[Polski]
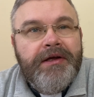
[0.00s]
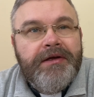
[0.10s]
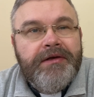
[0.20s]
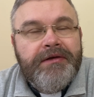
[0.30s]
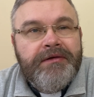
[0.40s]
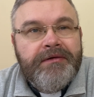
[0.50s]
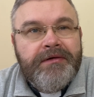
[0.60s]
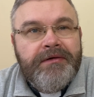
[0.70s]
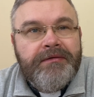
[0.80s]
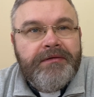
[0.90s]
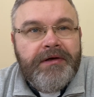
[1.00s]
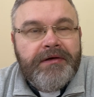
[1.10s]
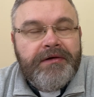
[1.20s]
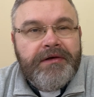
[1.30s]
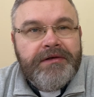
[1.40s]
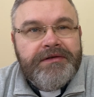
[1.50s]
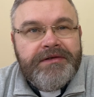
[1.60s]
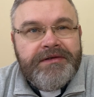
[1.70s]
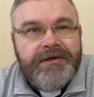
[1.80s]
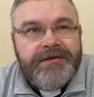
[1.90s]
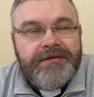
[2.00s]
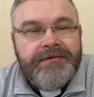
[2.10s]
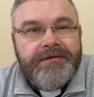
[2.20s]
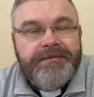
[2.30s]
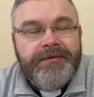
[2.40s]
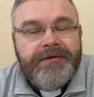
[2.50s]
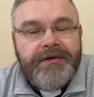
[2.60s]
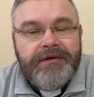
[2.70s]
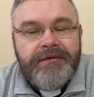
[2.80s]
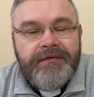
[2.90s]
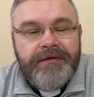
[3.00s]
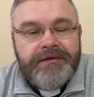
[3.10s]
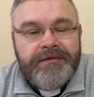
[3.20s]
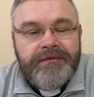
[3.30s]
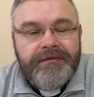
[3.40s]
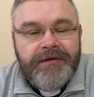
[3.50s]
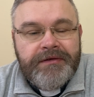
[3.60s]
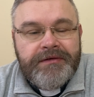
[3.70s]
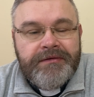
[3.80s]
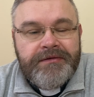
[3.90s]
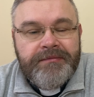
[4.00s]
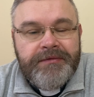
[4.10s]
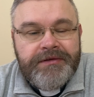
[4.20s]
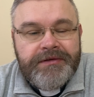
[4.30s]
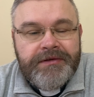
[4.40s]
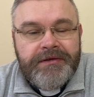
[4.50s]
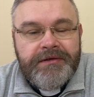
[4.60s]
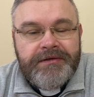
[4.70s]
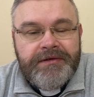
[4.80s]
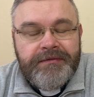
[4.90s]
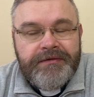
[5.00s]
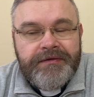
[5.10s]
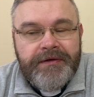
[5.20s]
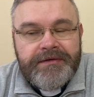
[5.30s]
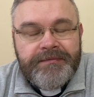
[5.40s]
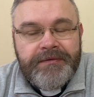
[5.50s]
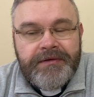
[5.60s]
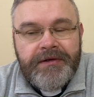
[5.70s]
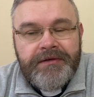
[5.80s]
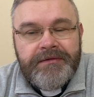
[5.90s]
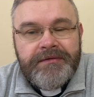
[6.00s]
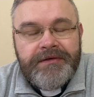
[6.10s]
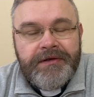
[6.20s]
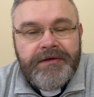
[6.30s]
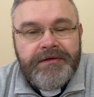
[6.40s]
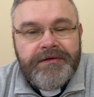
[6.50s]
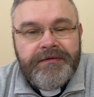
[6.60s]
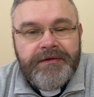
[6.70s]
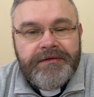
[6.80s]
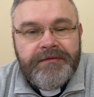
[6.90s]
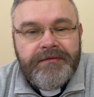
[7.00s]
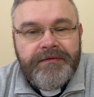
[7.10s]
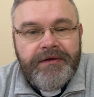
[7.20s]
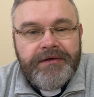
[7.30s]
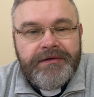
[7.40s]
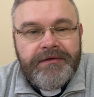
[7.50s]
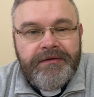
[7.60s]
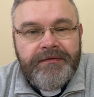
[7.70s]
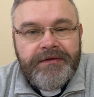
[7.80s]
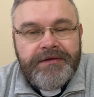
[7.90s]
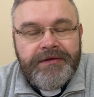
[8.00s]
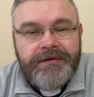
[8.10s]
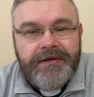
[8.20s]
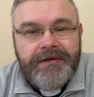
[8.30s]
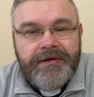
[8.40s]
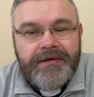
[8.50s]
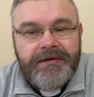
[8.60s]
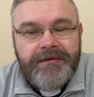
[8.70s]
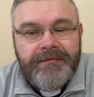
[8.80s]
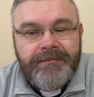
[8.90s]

E, no, tak, każdy z nas spotka go twarzą w twarz osobiście, cały świat spotka Jezusa kiedyś twarzą w twarz. No i właśnie tak jak e,